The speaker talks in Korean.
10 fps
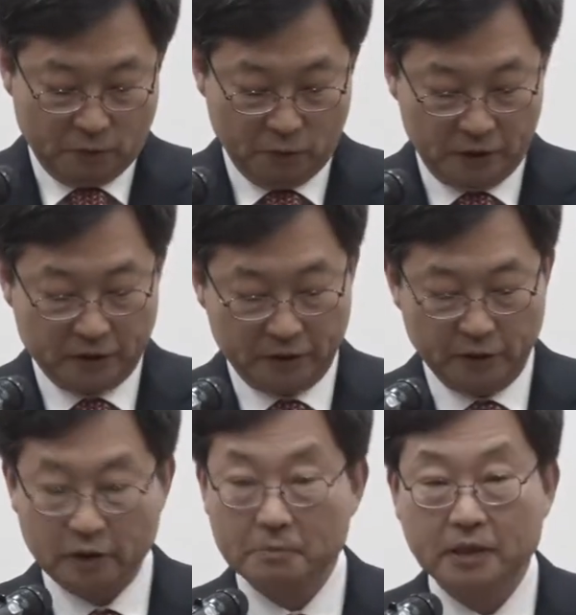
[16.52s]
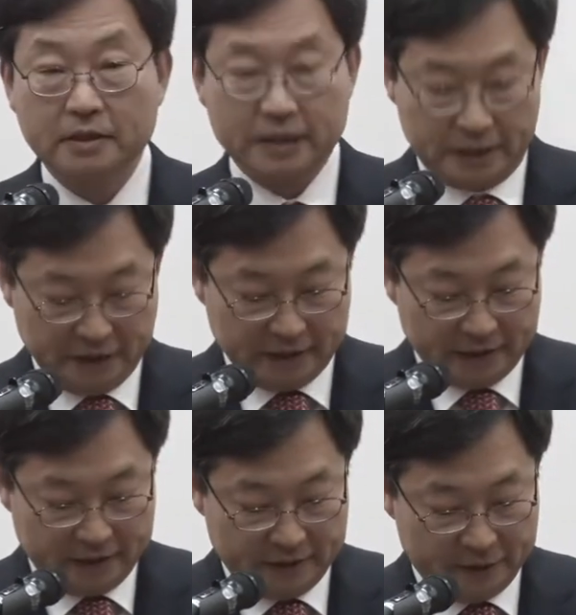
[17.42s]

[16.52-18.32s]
오늘 정년을 맞으시는 어,